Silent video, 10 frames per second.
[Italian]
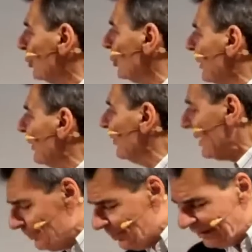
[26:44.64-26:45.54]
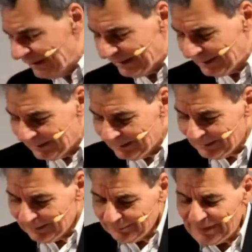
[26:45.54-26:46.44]
torna sempre lì.
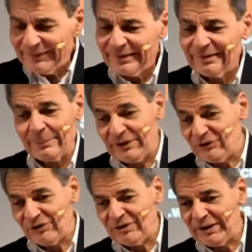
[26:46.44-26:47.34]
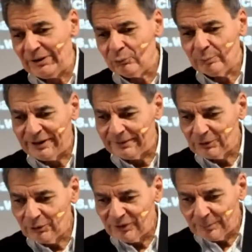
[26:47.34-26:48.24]
Basta saper gestire i numeri,
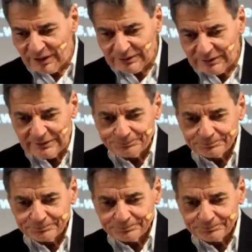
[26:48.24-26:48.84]
ovviamente.